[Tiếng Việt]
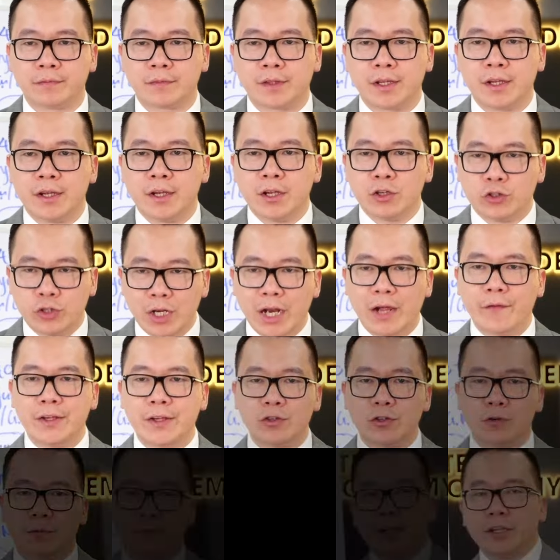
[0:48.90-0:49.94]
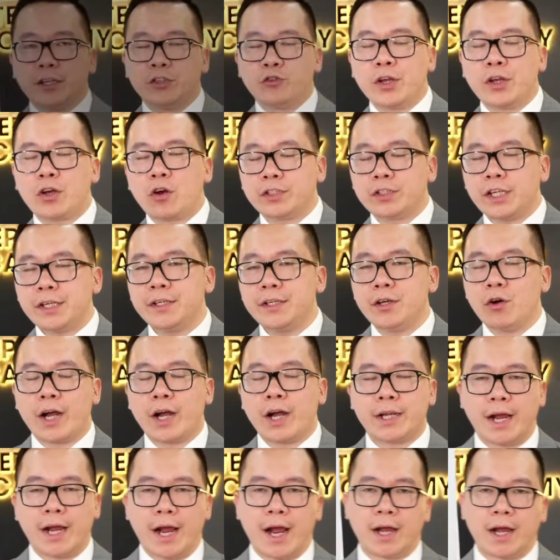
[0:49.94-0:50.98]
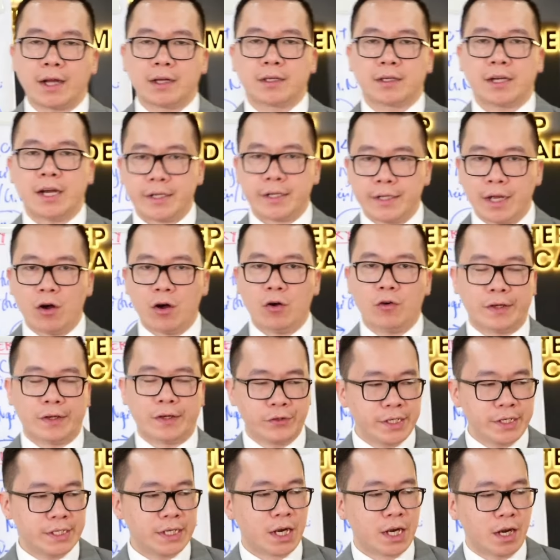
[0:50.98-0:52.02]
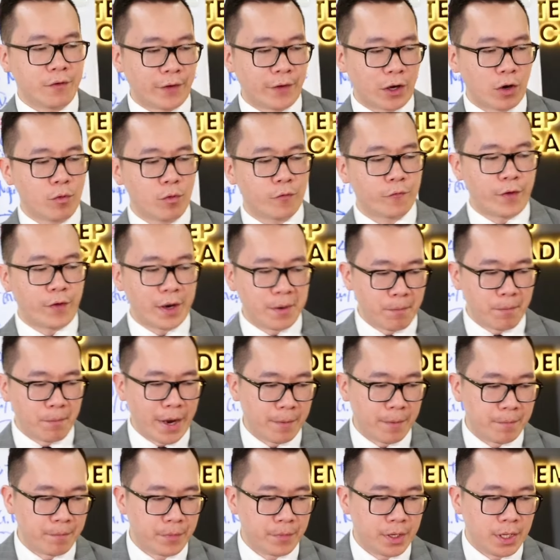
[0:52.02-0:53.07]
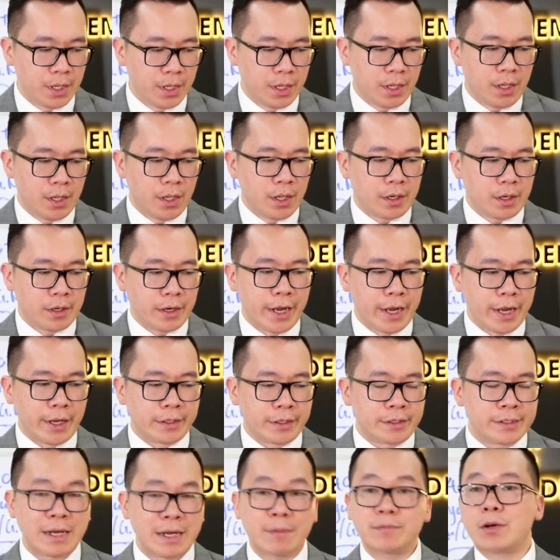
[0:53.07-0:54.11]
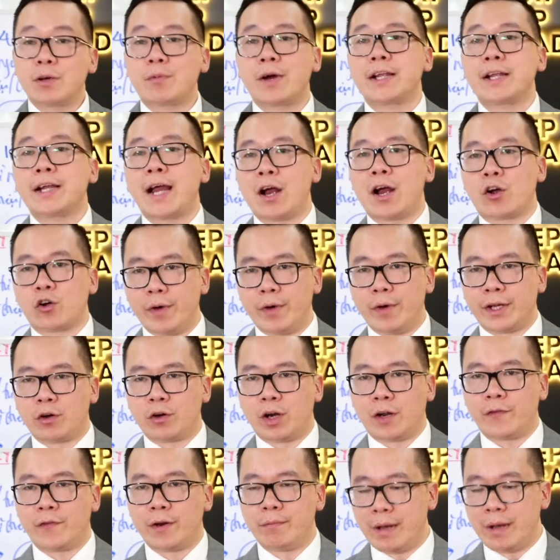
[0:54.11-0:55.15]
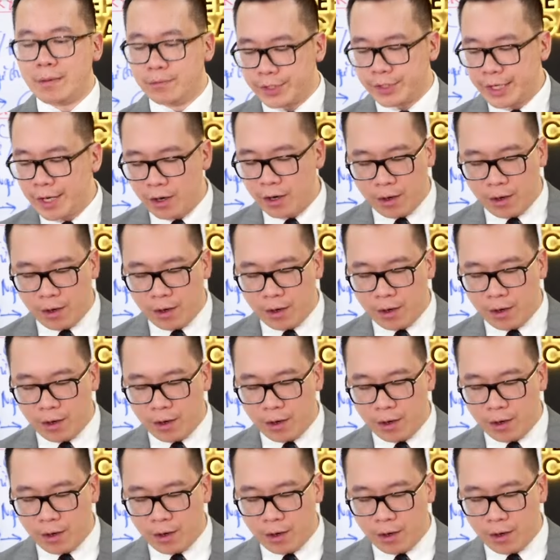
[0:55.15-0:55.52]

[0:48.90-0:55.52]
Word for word: Duy lấy ví dụ, Duy có rất nhiều khách hàng khác nhau và Duy sẽ cần phải có một phần mềm để chăm sóc khách hàng của mình, gọi là phần mềm xê rờ em.